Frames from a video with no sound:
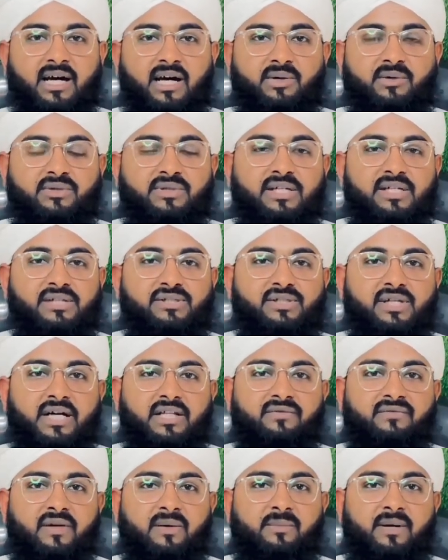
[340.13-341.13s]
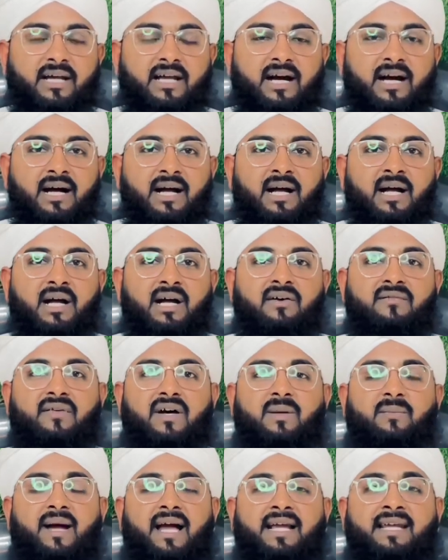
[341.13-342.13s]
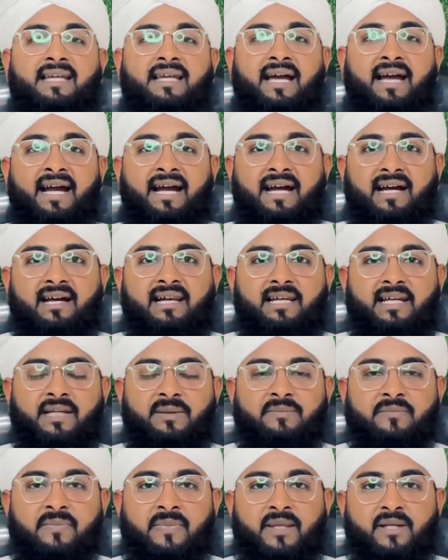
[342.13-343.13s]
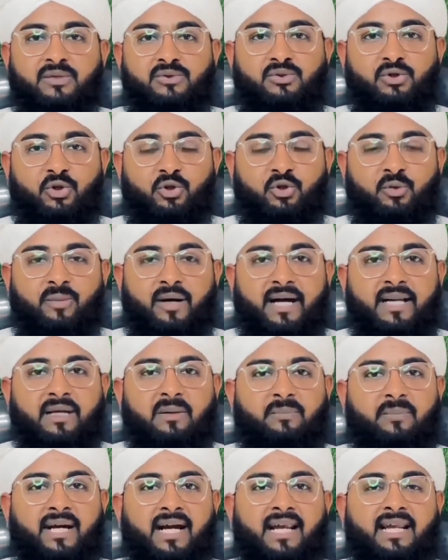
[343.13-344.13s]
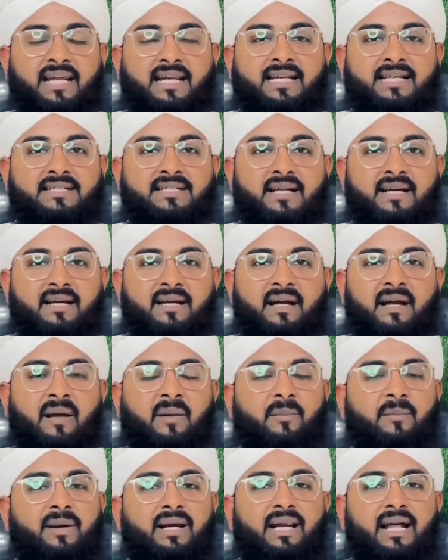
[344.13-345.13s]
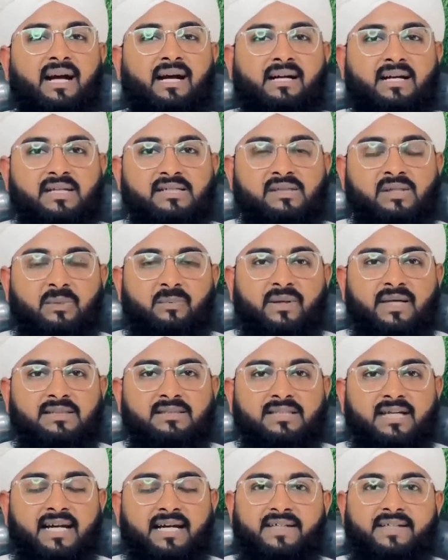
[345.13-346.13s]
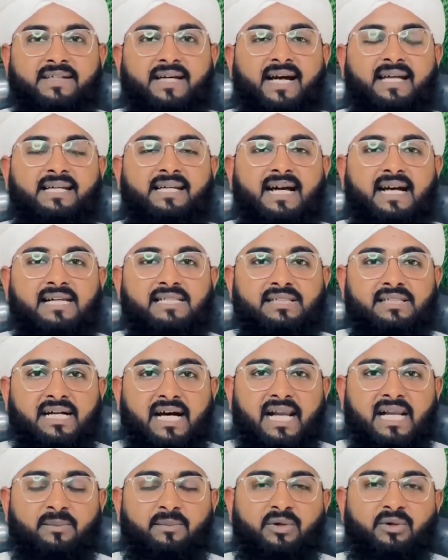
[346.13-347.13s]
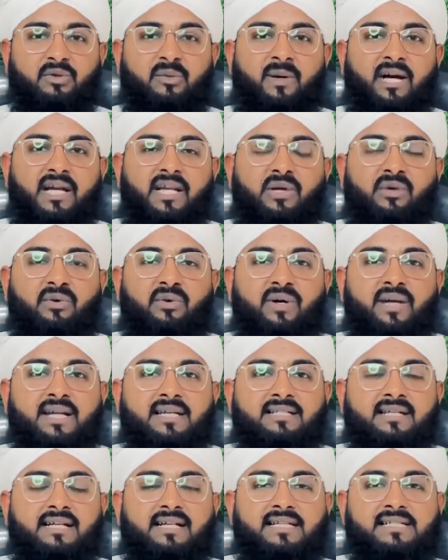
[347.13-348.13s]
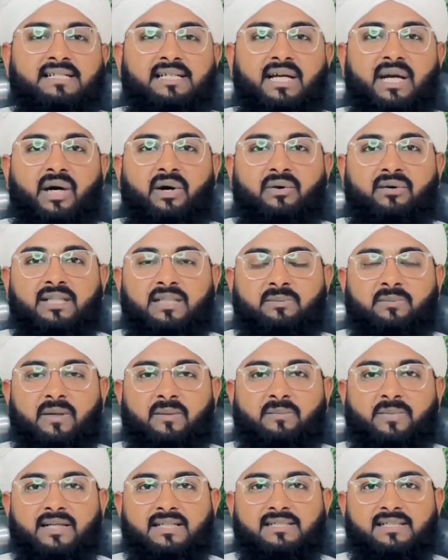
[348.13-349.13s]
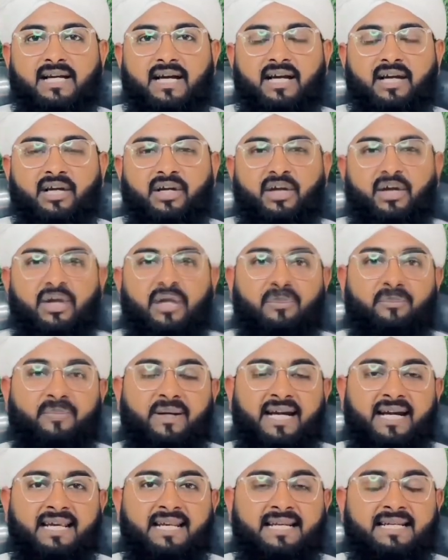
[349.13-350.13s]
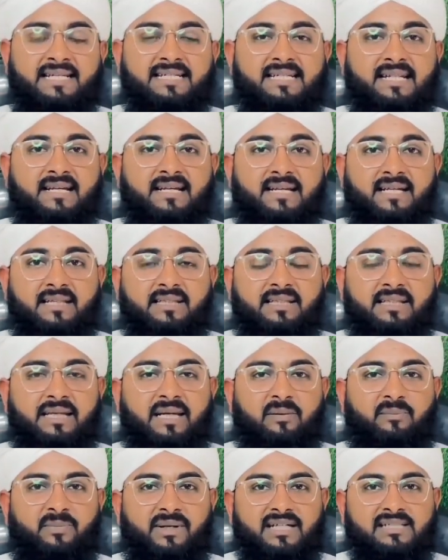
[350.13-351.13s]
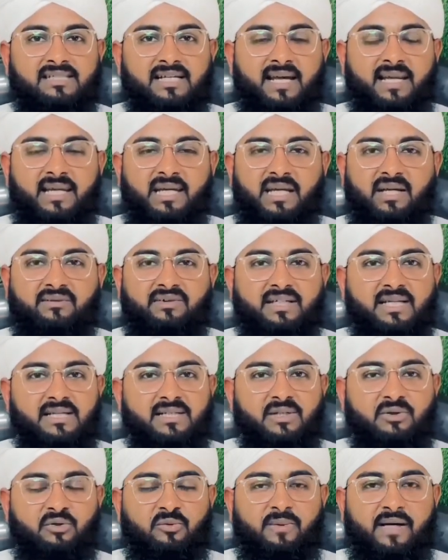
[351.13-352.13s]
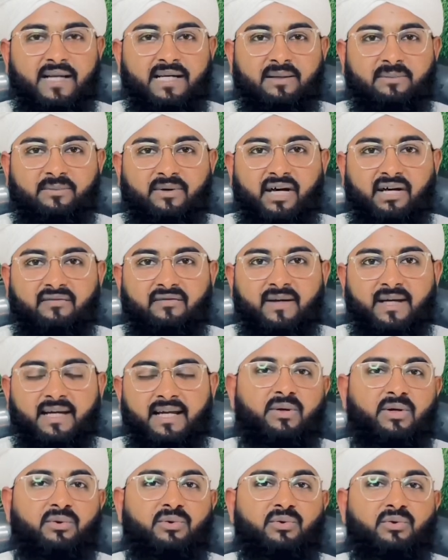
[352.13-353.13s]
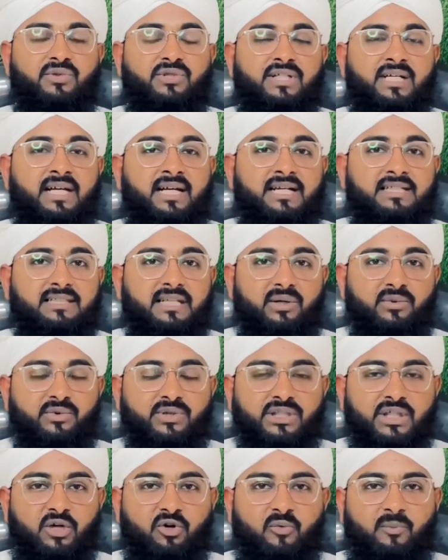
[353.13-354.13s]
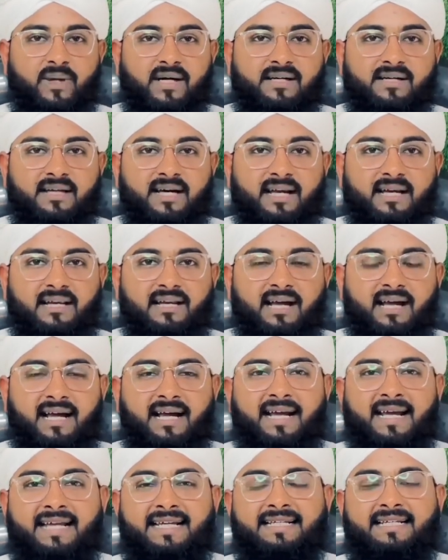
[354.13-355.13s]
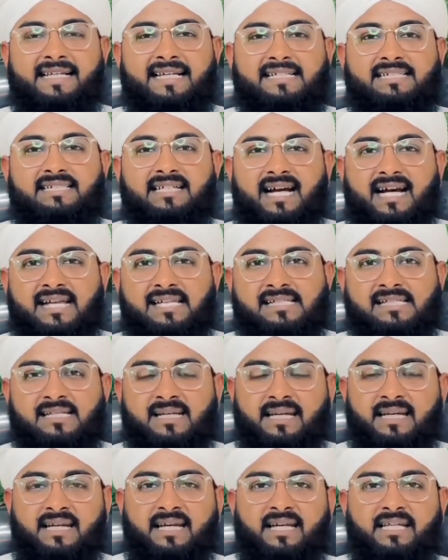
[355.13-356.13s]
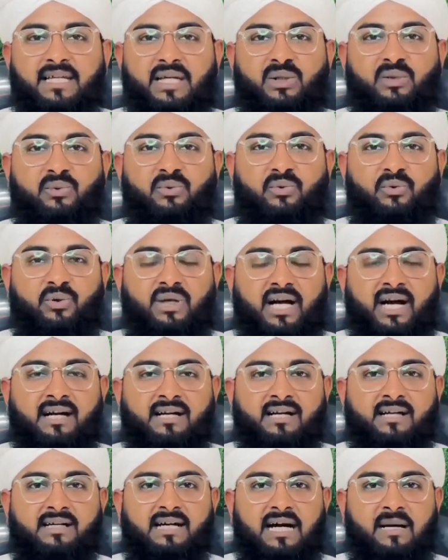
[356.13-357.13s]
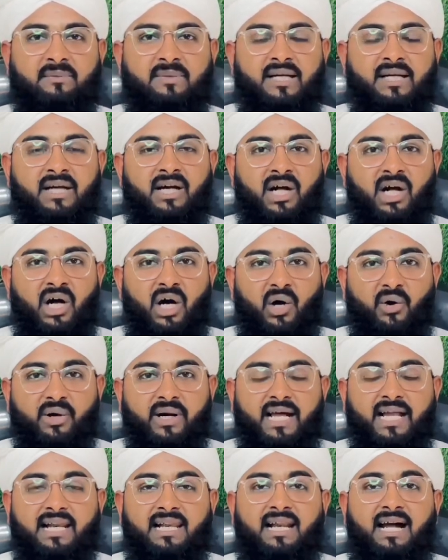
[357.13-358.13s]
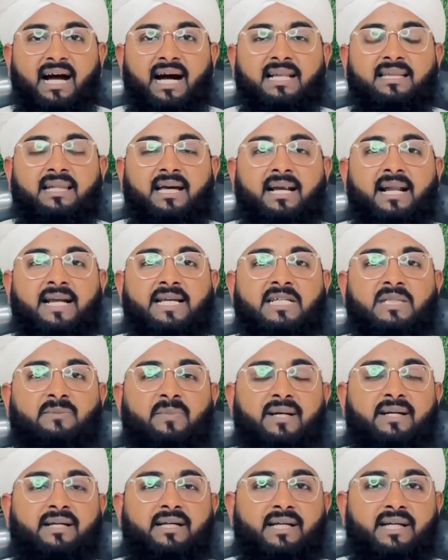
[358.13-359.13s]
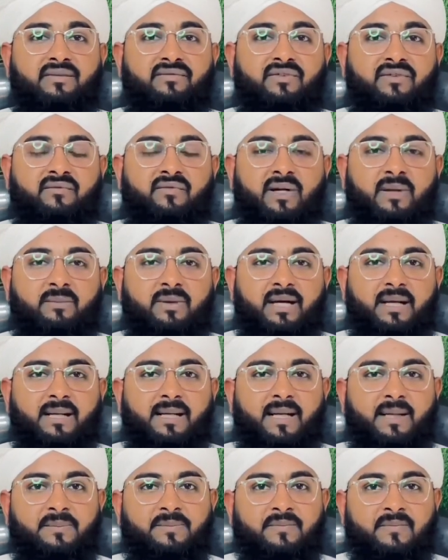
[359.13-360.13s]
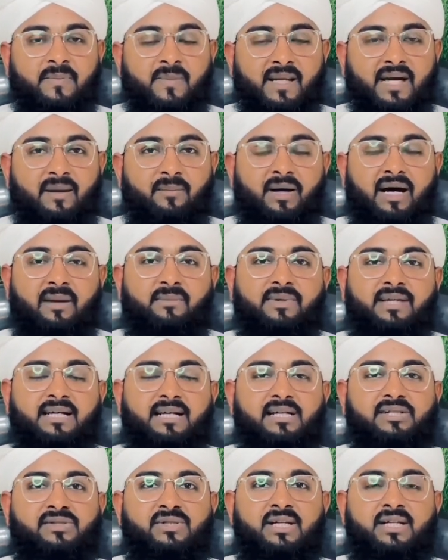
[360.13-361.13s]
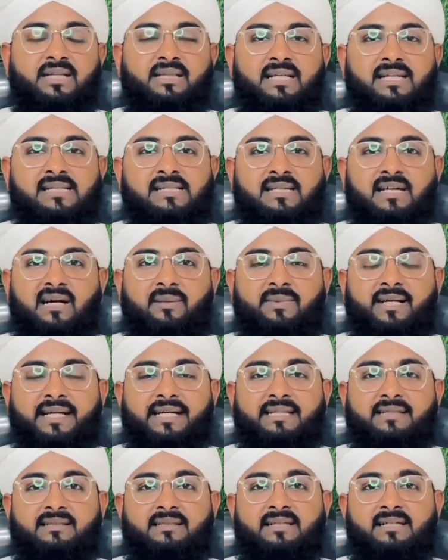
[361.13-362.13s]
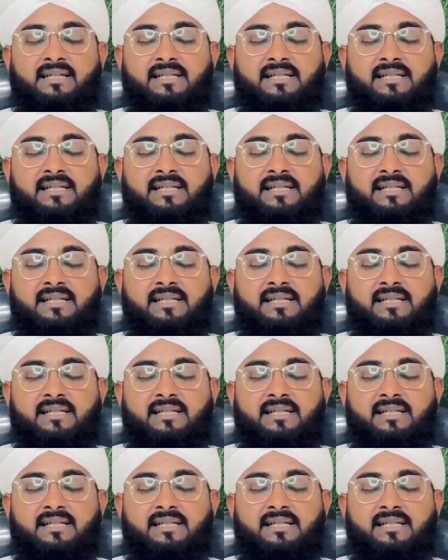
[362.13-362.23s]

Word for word: तु से इरशाद फरमाया फरमाया कि ए अली जो तुम्हारी पहली नज़र बिला कस्द पड़ जाए यानी अनजाने में तुम्हारी कोई नज़र किसी औरत पर पड़ जाए तो ये पहली नज़र गलती के पड़ जाने की वजह से तुम्हारी माफ़ है दूसरी नज़र उसके ऊपर डालना ये जायज़ नहीं है ये तो गुनाह का काम है और अल्लाह ताला इस पर गिरफ्त फरमाएगा अब आप देखें शरीत में कितनी